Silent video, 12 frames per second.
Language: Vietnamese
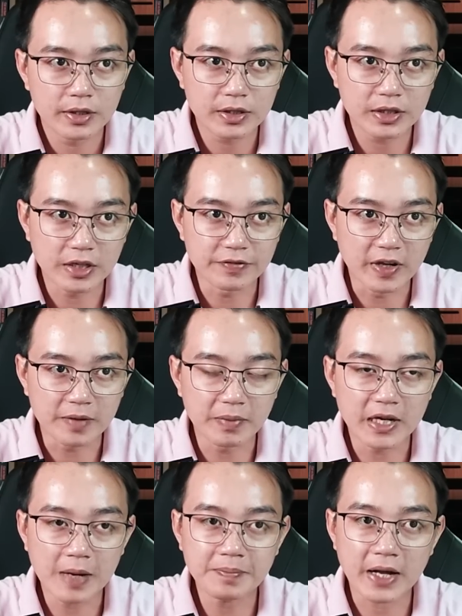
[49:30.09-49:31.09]
Từ việc bị
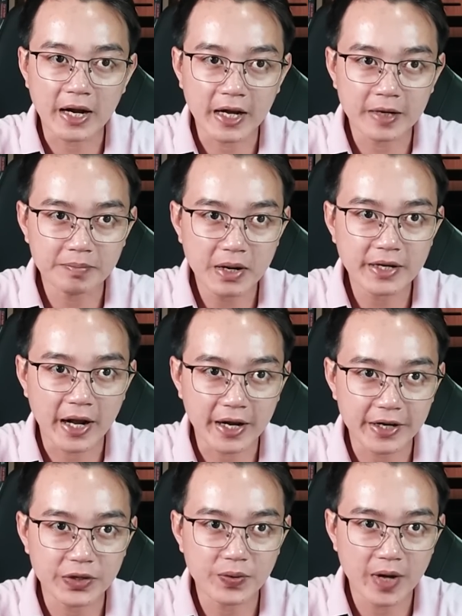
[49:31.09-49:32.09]
đám đàn anh bắt nạt ở
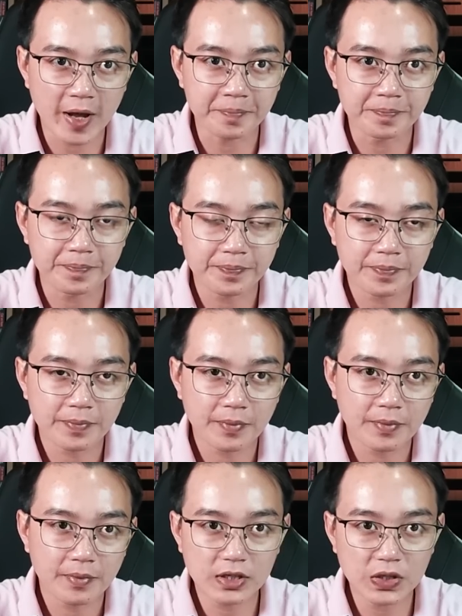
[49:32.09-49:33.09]
chỗ làm
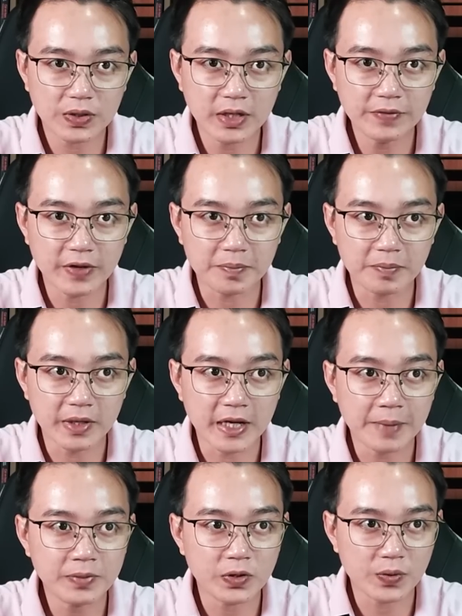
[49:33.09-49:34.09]
cho đến việc bị đám
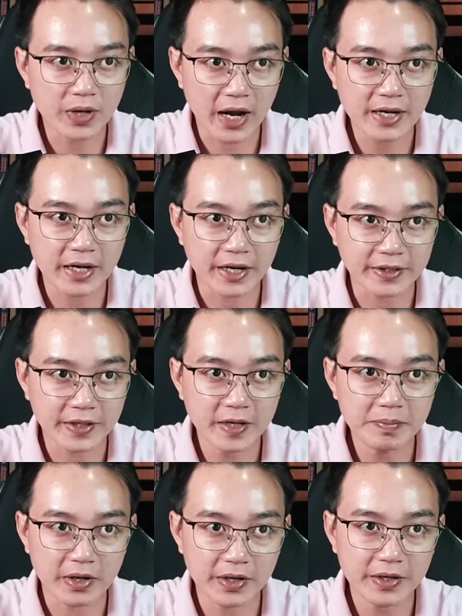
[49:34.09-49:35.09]
chủ cả cậy thế
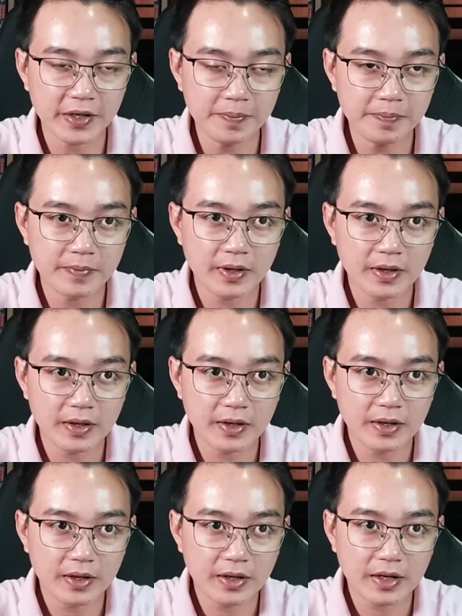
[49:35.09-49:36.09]
mà ức hiếp,
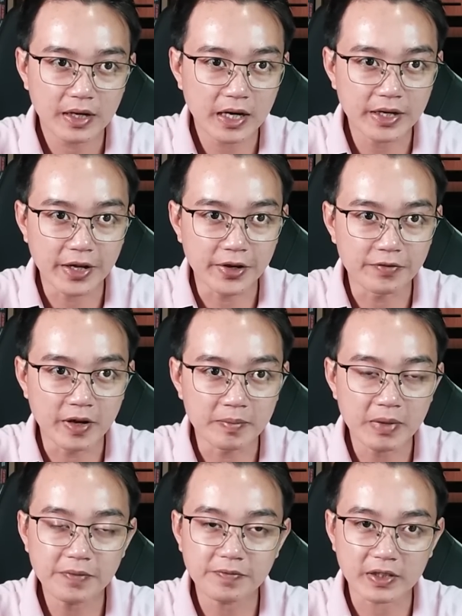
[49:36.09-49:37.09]
anh đều về
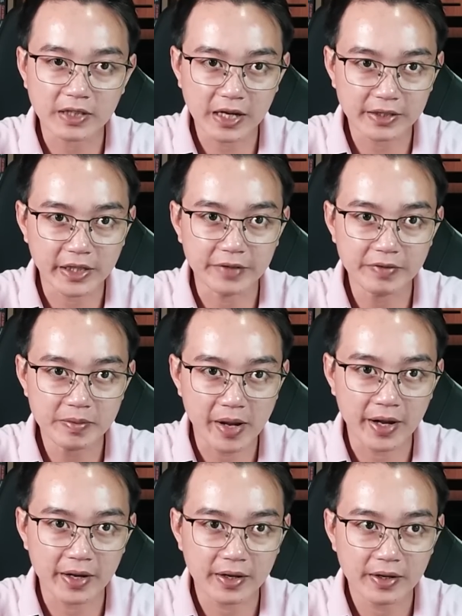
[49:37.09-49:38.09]
mách và than thở với
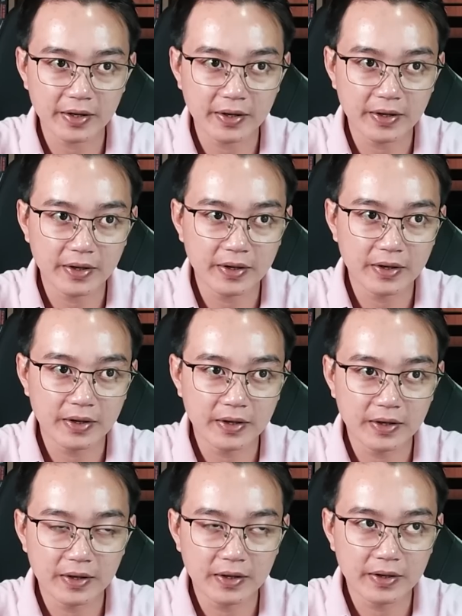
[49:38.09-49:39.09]
mẹ.
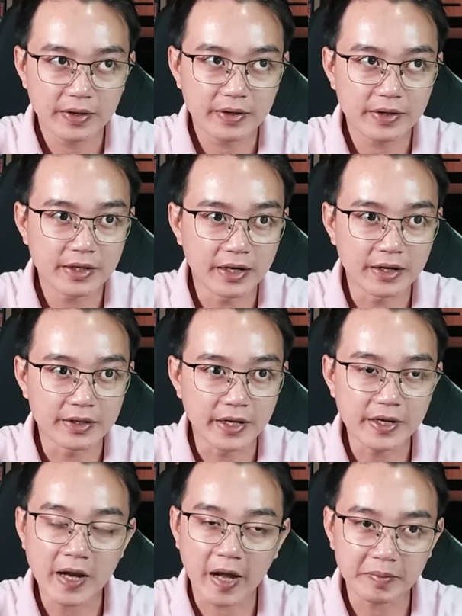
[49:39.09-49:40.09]
Giờ nghĩ
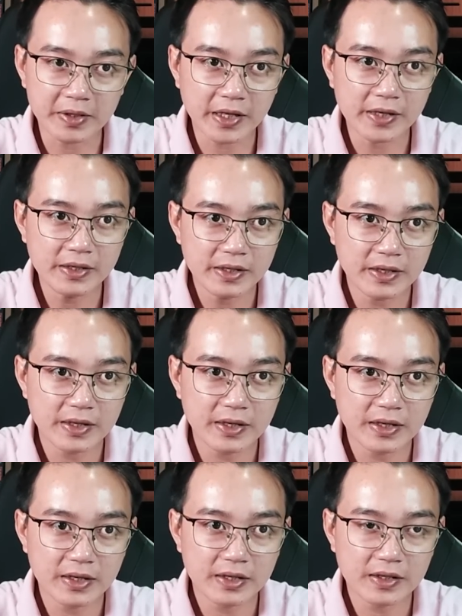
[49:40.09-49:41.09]
lại mới thấy,
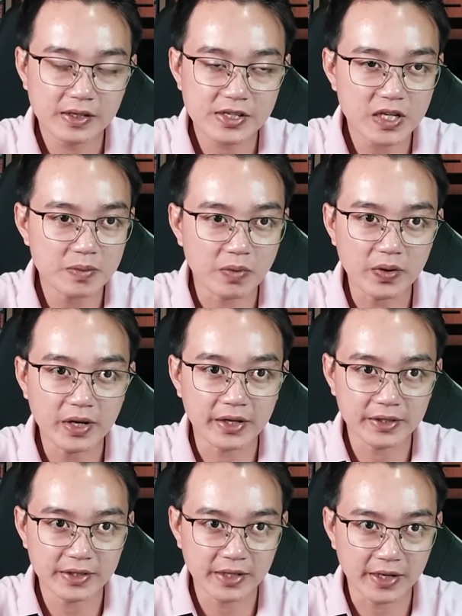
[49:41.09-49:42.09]
sau mỗi lần
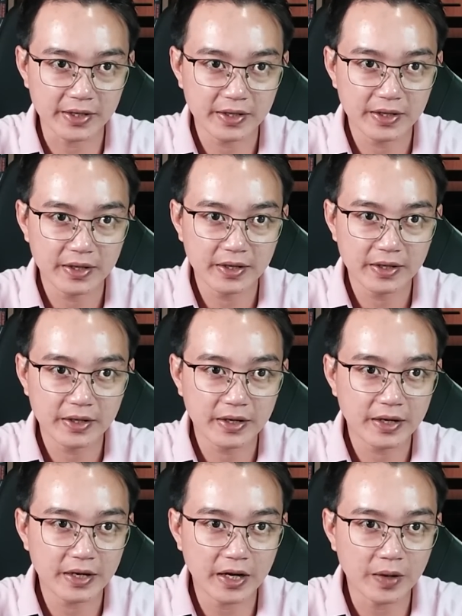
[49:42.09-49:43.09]
như vậy,
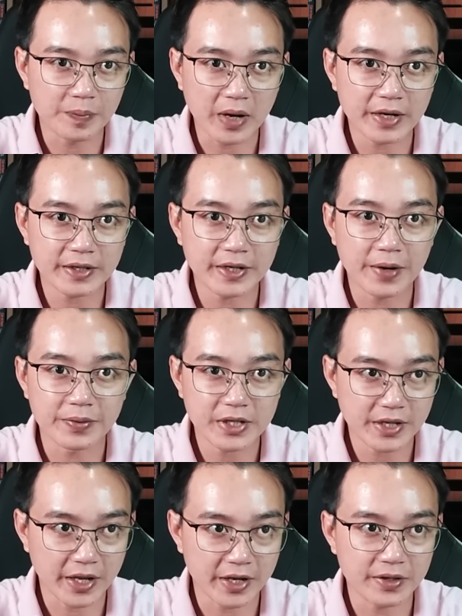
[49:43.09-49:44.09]
lòng anh đều
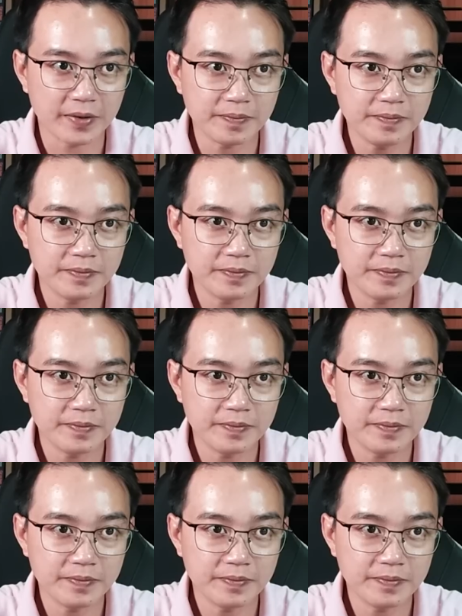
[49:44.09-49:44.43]
rất nhẹ nhõm.